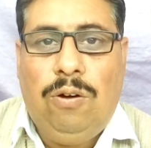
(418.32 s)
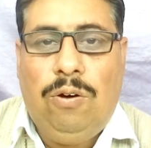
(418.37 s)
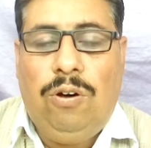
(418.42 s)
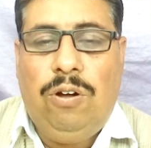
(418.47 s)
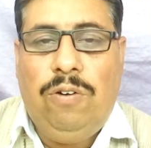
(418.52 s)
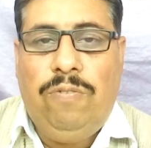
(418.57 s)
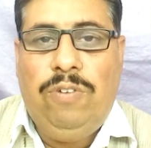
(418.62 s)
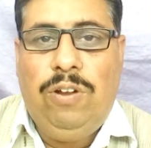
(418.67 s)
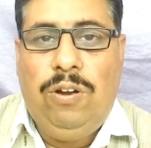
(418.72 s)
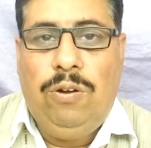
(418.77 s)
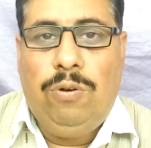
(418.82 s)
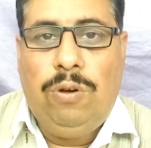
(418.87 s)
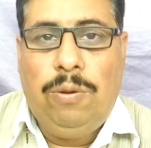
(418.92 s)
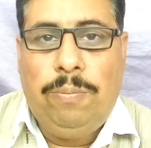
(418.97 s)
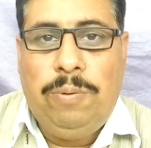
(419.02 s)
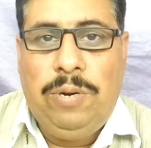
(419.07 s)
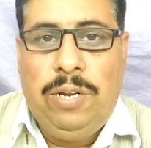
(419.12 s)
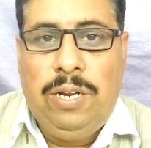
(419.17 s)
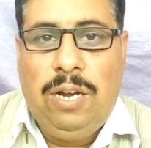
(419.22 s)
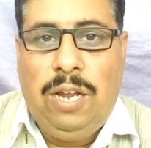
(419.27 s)
और वे लोग
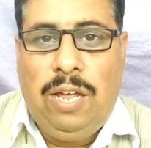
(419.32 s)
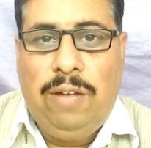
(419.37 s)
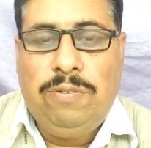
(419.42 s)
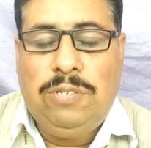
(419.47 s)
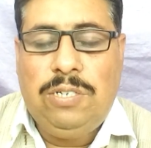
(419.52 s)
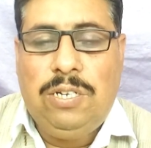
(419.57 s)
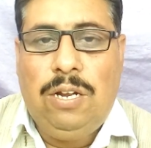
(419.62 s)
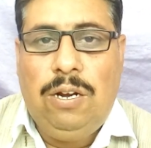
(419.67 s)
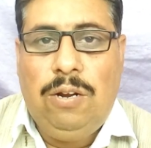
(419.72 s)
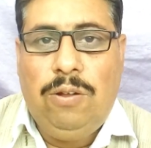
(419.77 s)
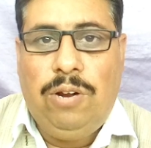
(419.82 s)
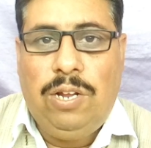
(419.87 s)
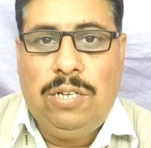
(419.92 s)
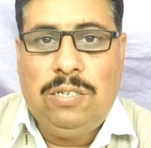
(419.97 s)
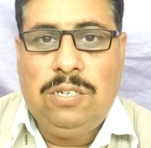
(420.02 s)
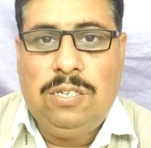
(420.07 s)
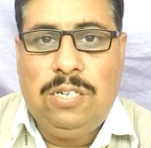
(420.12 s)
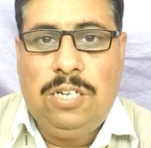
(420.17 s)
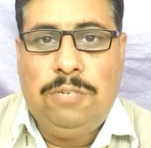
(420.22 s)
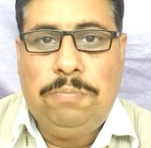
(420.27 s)
अपनी लाइफस्टाइल और
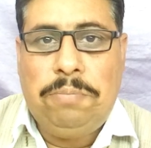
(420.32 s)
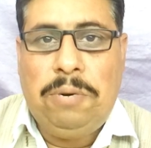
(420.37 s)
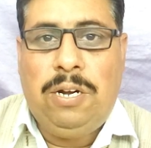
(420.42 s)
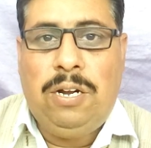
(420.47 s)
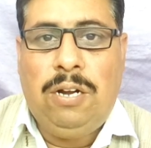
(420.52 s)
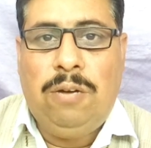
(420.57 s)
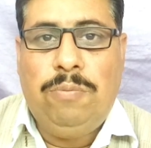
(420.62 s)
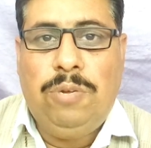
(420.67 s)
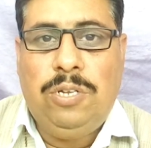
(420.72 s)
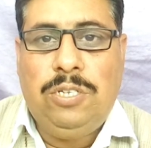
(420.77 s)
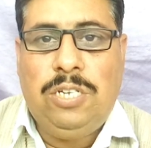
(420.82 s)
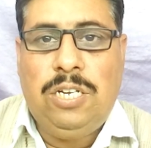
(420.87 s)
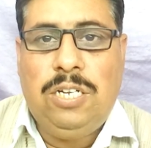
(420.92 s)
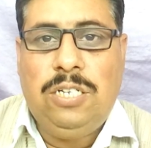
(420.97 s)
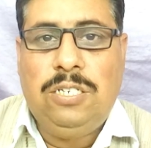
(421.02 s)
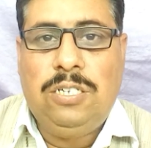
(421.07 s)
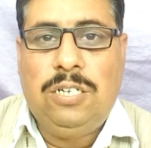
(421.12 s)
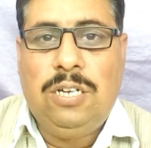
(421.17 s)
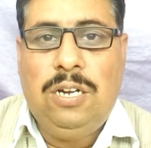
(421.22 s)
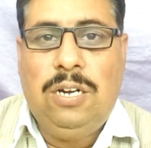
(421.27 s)
एक्सरसाइज पैटर्न में
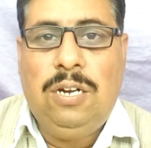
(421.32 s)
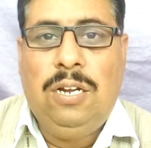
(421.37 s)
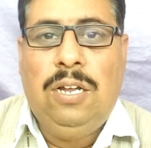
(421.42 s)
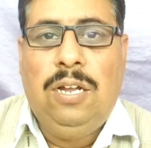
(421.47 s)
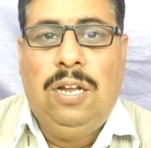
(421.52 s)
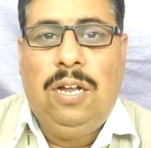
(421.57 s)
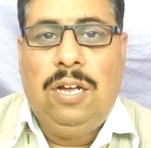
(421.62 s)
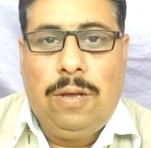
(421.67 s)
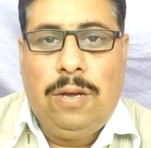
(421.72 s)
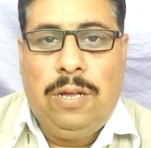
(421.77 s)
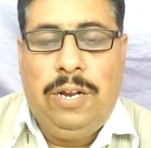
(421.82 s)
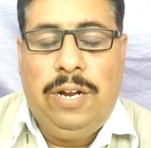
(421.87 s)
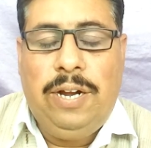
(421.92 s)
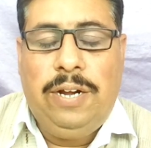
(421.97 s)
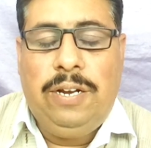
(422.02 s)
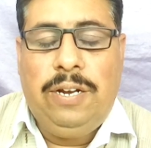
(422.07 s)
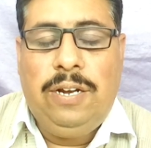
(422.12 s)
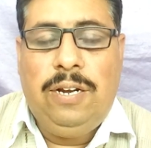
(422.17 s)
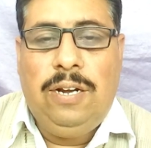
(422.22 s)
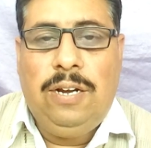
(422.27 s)
चेंज कर
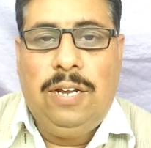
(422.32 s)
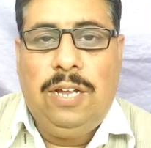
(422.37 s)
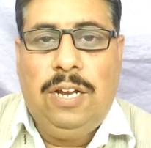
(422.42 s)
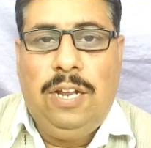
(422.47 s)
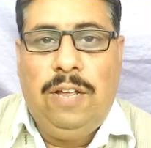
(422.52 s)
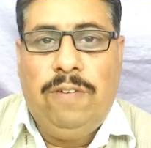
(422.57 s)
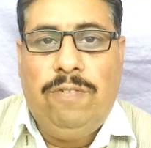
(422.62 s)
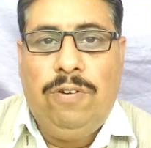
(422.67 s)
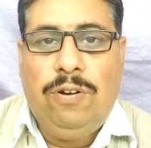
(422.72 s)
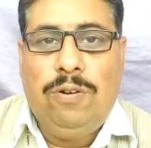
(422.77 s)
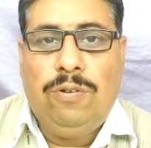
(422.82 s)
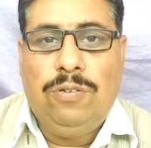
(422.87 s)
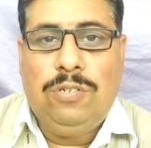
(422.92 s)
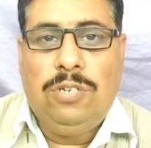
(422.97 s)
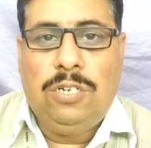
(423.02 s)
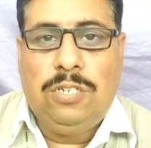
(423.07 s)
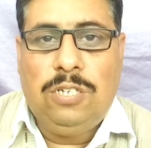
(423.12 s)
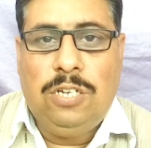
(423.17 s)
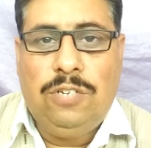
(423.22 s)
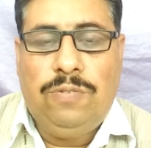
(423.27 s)
क्रिएटिनिन के लेवल को
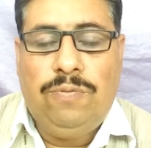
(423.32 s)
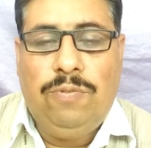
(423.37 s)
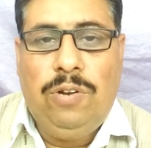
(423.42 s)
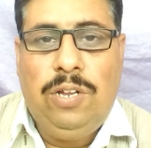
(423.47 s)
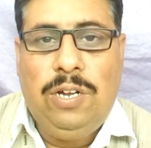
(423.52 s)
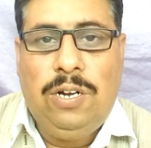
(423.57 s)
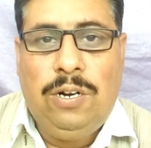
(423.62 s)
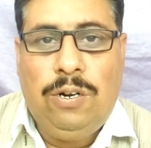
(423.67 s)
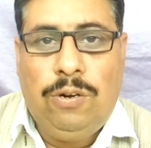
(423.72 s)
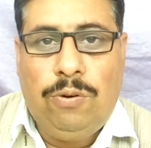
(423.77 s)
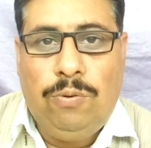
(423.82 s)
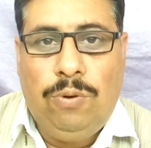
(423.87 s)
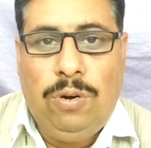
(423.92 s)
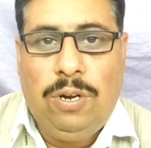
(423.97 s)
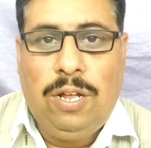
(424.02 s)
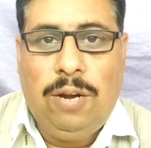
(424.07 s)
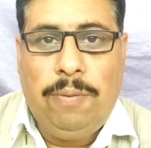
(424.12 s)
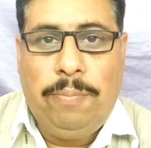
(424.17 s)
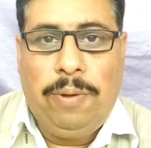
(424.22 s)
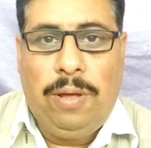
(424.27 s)
सक्सेसफुली कंट्रोल
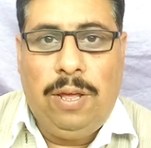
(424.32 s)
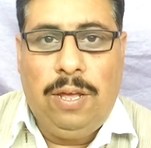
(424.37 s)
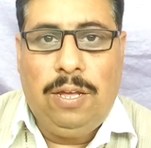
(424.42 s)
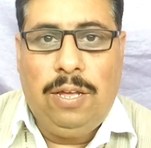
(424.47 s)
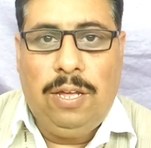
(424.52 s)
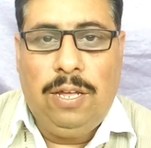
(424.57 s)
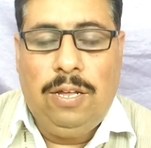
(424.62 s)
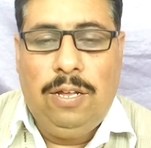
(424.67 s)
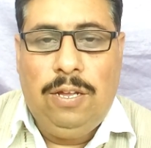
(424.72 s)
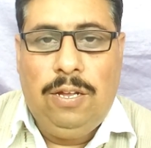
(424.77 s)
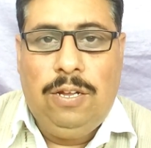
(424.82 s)
कर पाएंगे